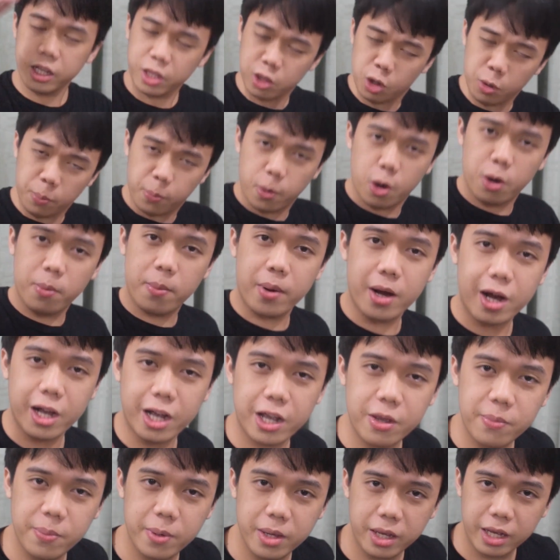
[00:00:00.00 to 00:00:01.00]
Ito po mga
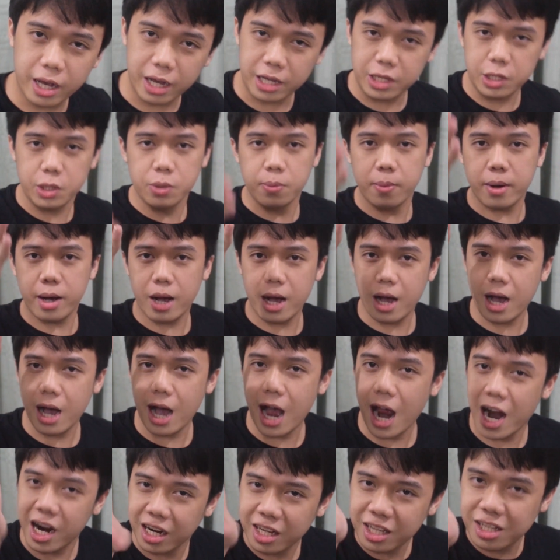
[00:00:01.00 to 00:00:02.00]
kaibigan, yung
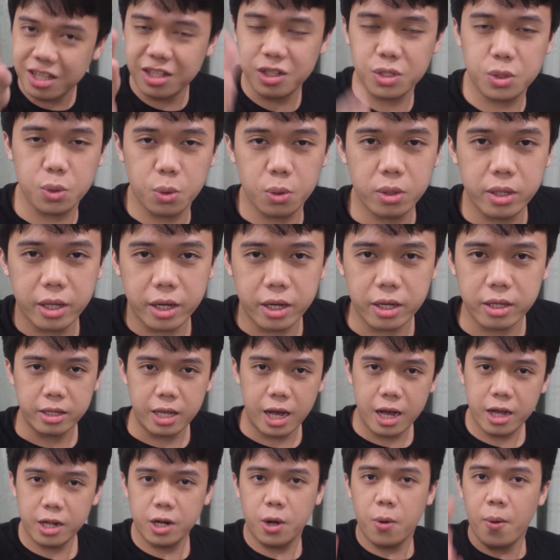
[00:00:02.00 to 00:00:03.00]
mga Arki student
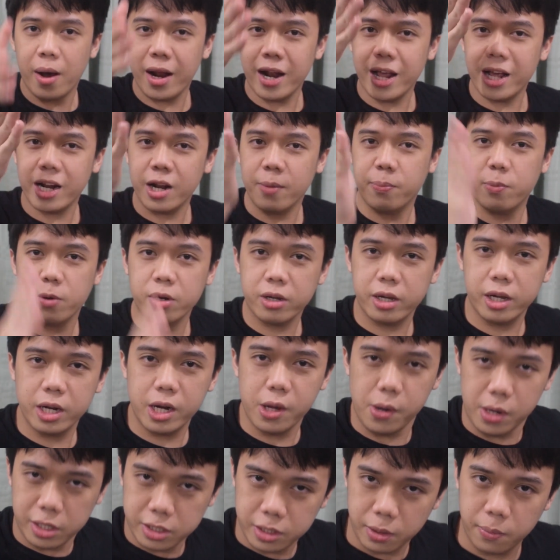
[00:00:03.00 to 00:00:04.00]
na ano, wala na pong
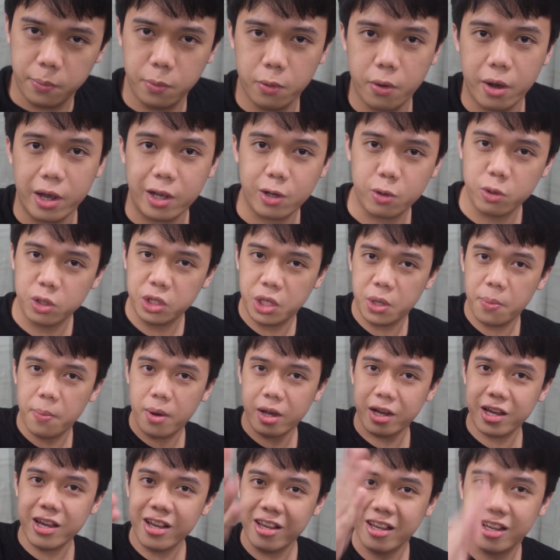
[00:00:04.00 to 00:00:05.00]
ginawa sa buhay kundi
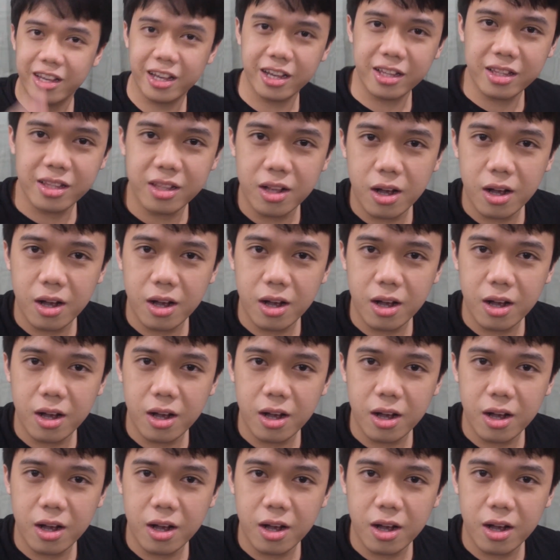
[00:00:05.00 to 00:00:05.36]
manginggit,